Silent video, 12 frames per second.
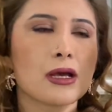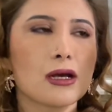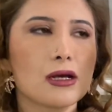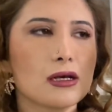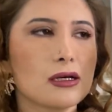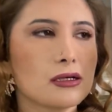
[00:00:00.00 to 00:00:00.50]

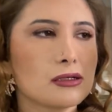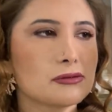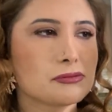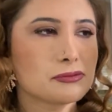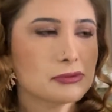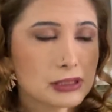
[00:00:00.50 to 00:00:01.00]
e, ee,
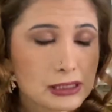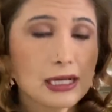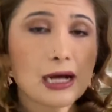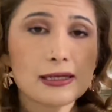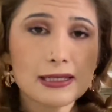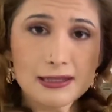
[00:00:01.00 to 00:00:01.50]

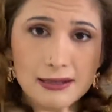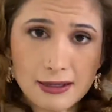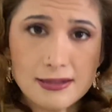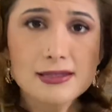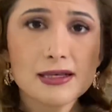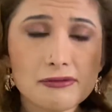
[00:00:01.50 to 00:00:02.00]
Irak-İran
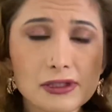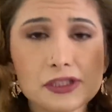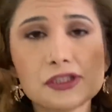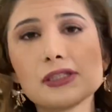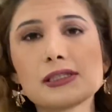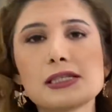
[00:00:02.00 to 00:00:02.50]

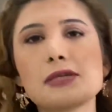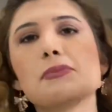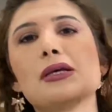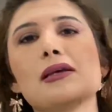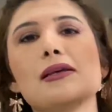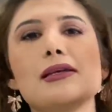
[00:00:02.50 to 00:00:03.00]
savaşı
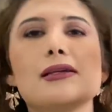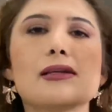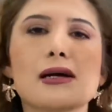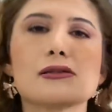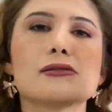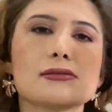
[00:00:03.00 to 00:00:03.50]
gibi
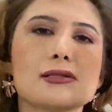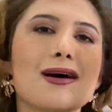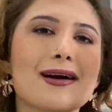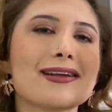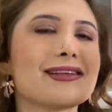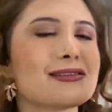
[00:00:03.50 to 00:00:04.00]
İran
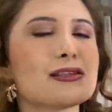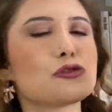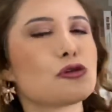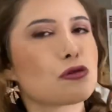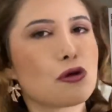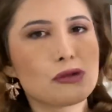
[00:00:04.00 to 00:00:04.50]
tarihinde
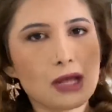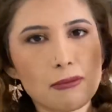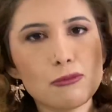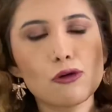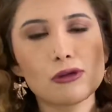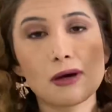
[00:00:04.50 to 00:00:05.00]
çok
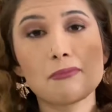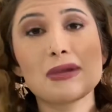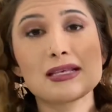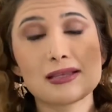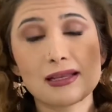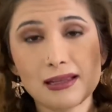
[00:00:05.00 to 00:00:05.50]
önemli olan
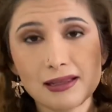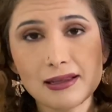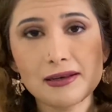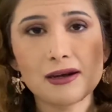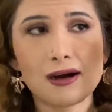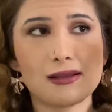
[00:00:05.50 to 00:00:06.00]

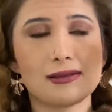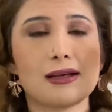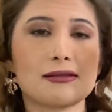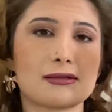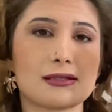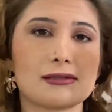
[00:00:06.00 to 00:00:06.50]
meseleleri
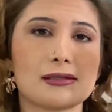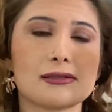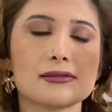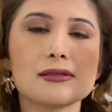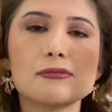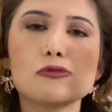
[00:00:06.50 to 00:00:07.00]

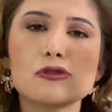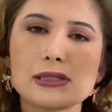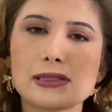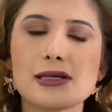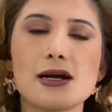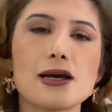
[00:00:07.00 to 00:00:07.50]
anlattıklarında bu
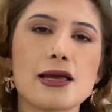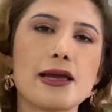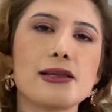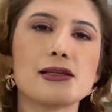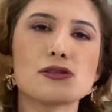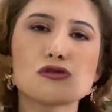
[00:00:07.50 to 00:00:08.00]

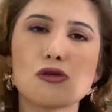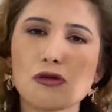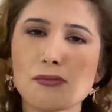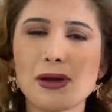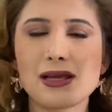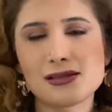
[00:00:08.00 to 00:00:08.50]
hikayeyle
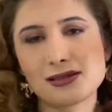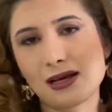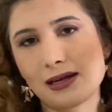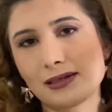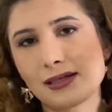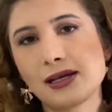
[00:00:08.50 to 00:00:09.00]
çok
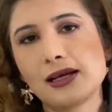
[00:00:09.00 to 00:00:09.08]
benzer